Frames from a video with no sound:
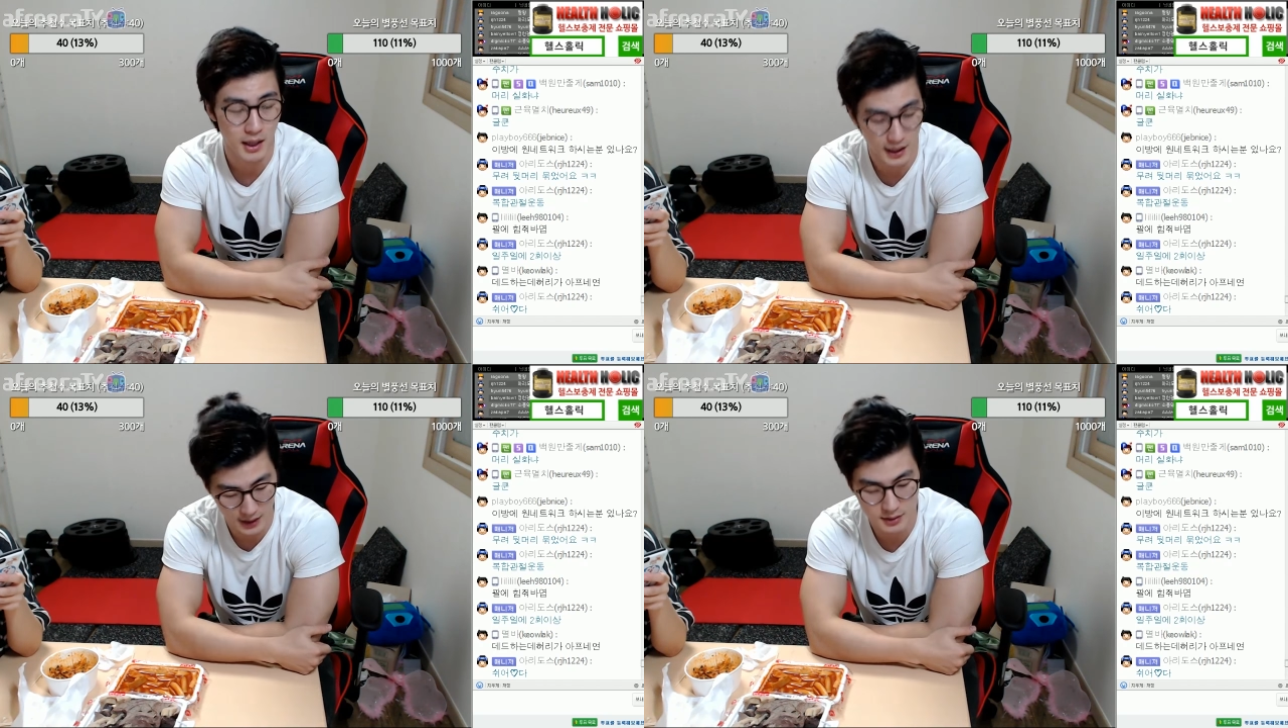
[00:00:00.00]

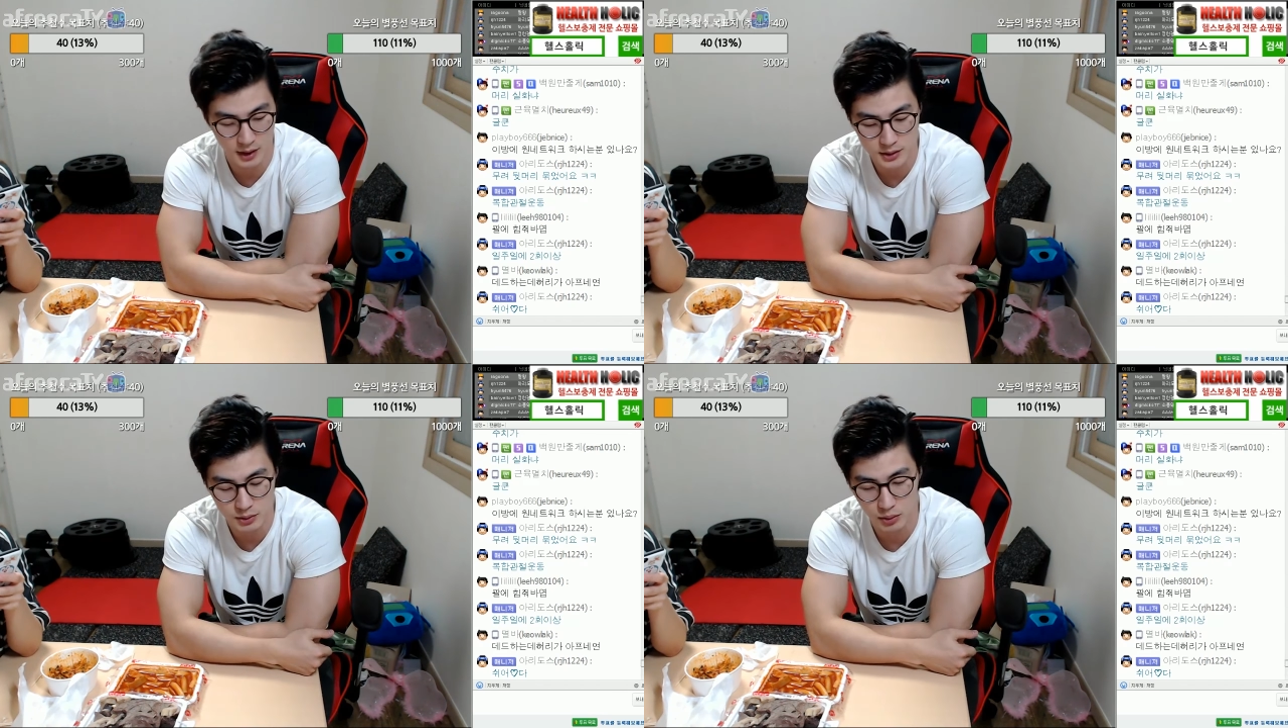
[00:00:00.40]

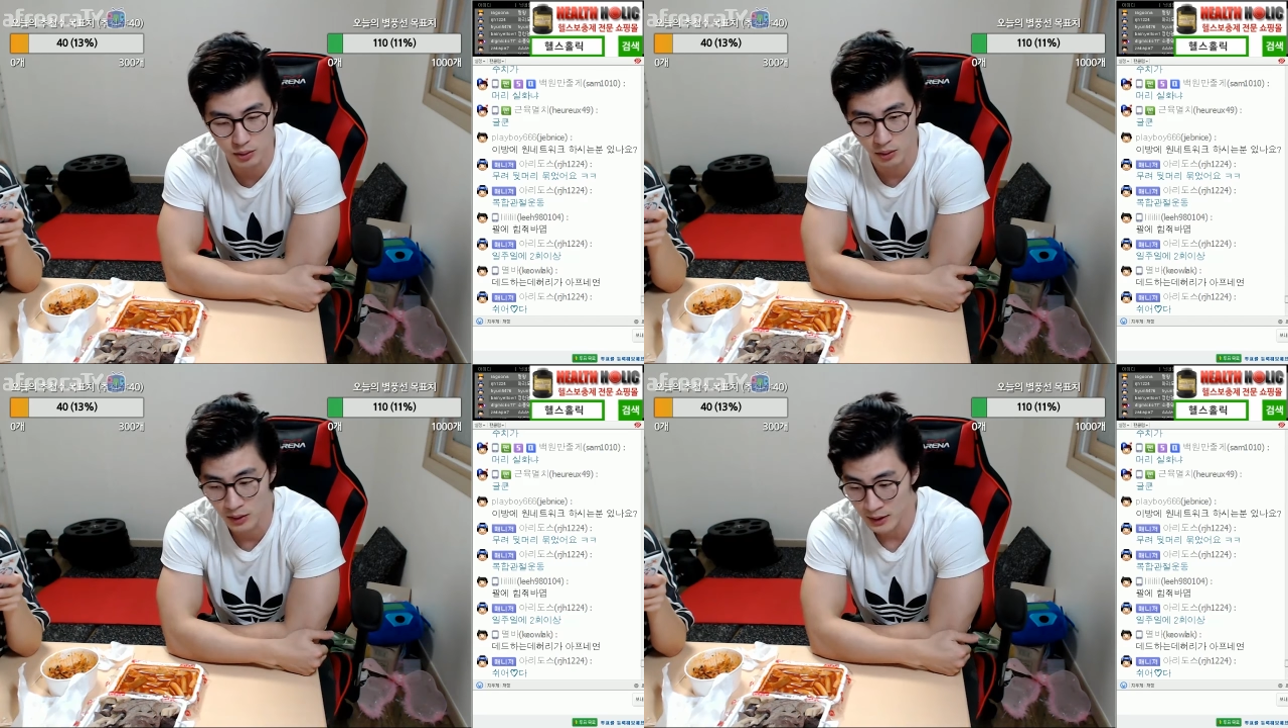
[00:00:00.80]
알아서
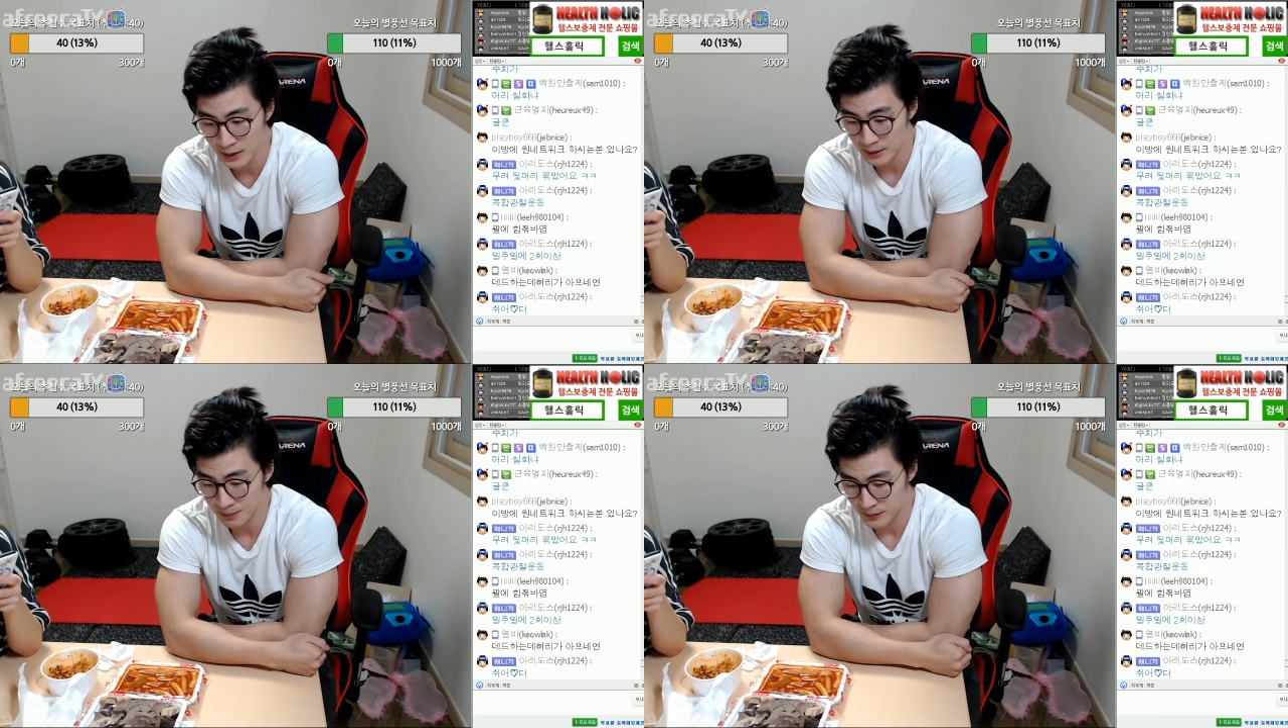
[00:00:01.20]
하시고,
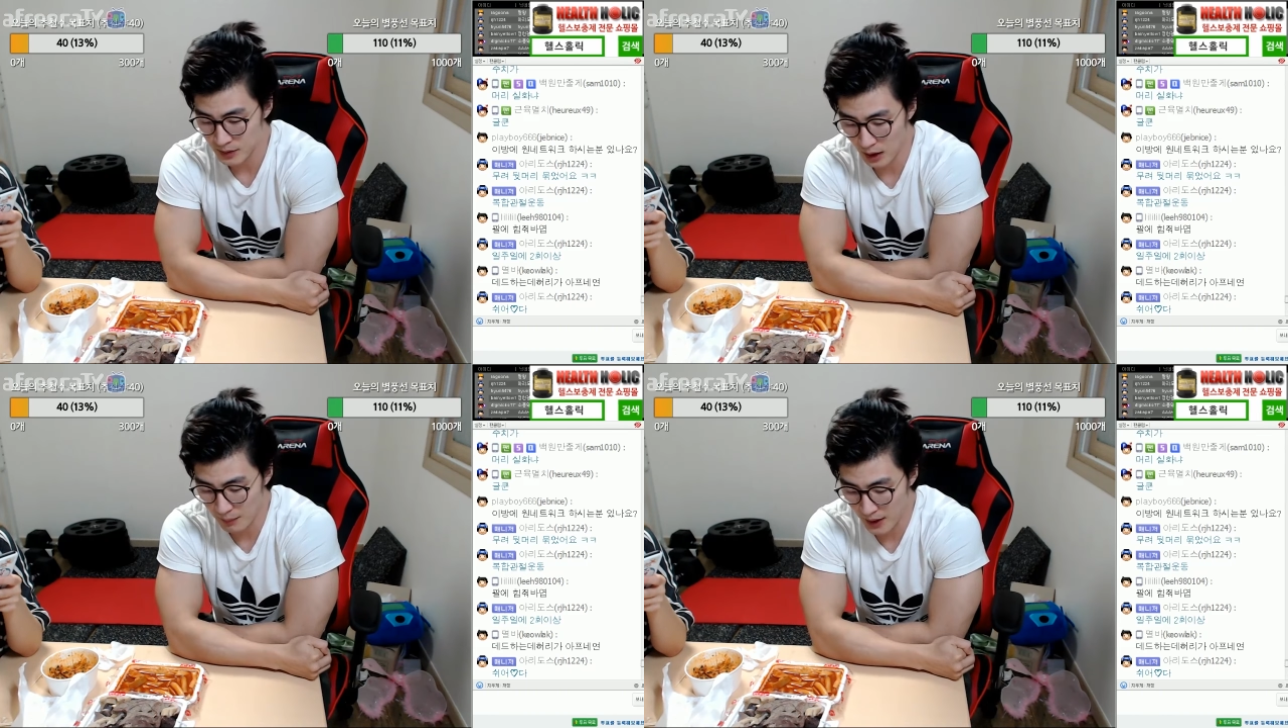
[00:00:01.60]

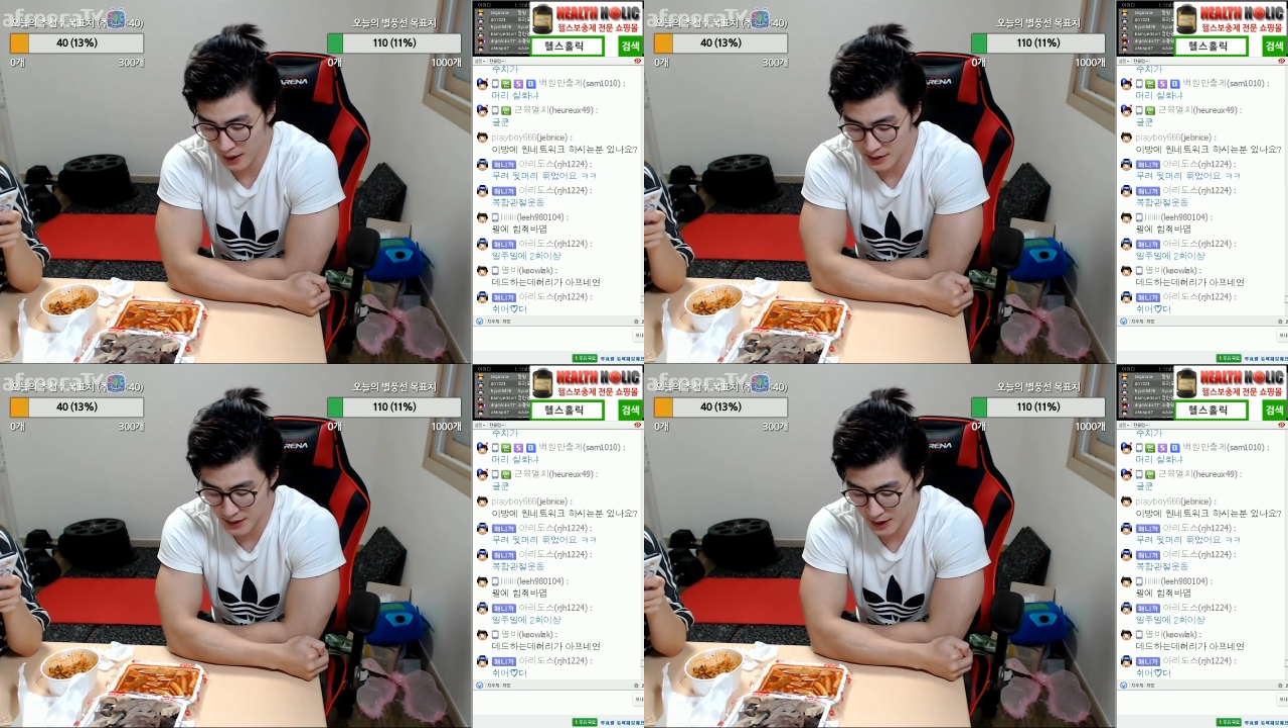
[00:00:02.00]
그
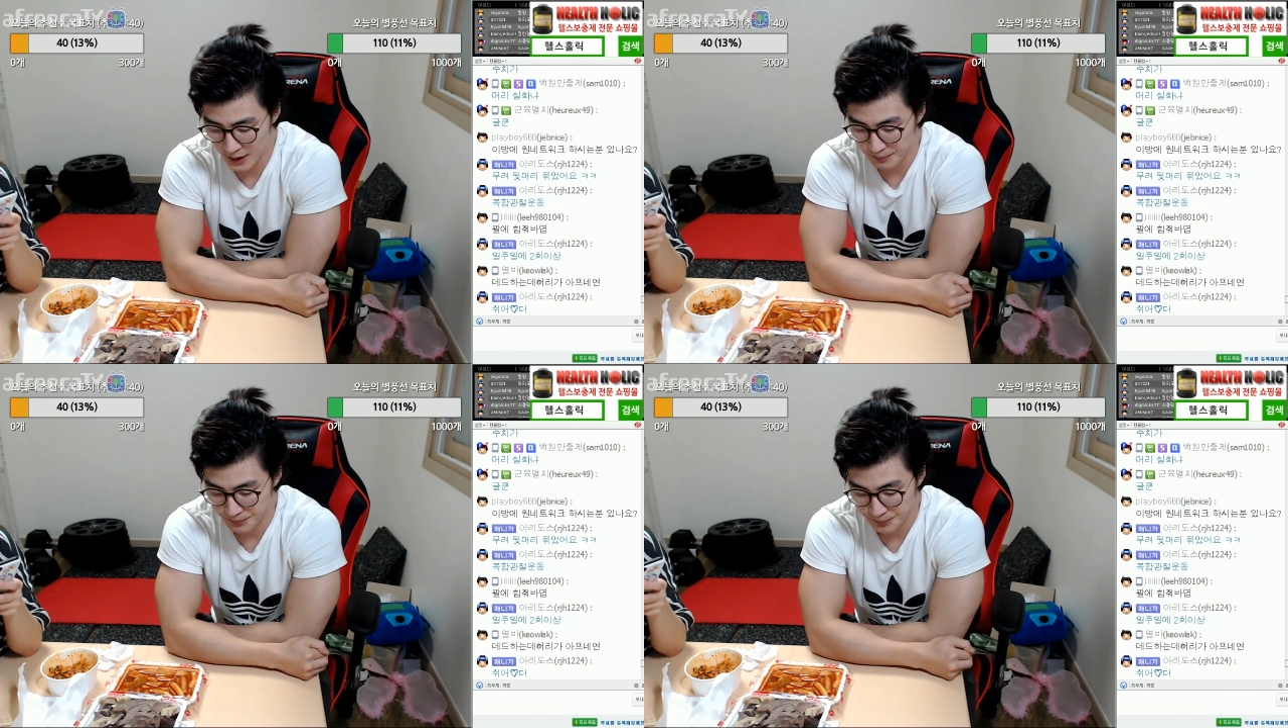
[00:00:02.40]
다음에
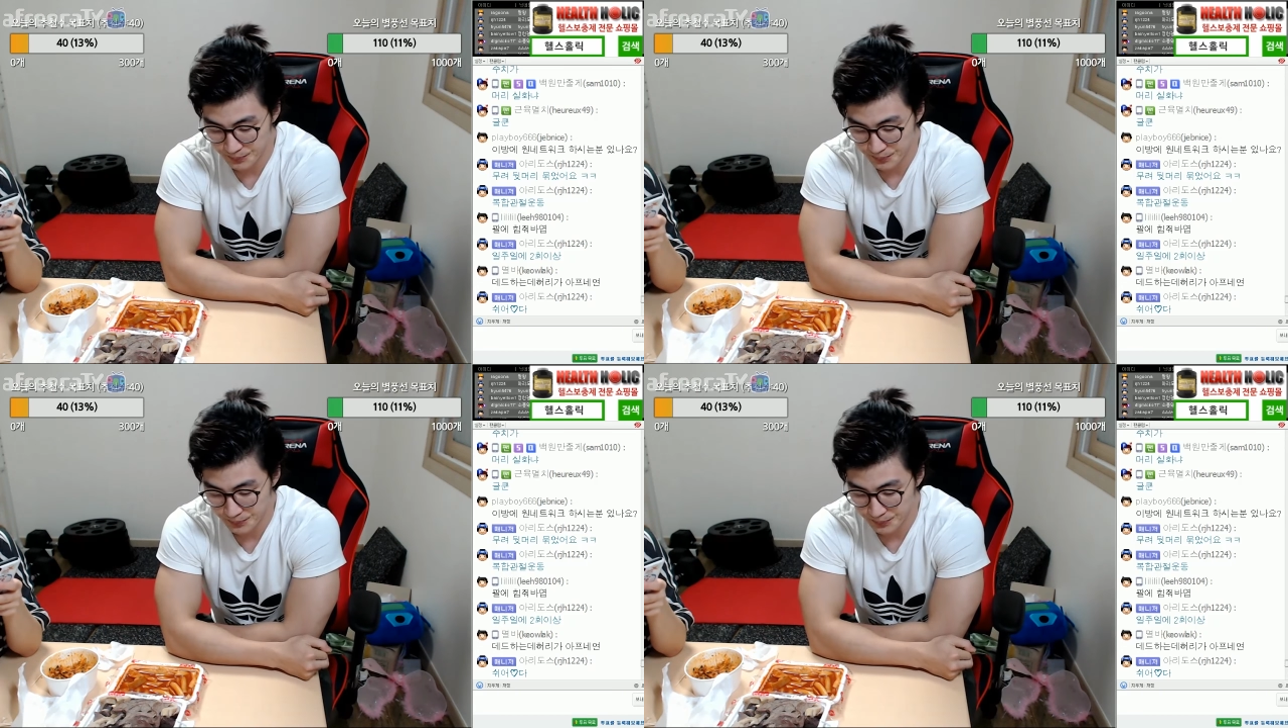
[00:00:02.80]
이제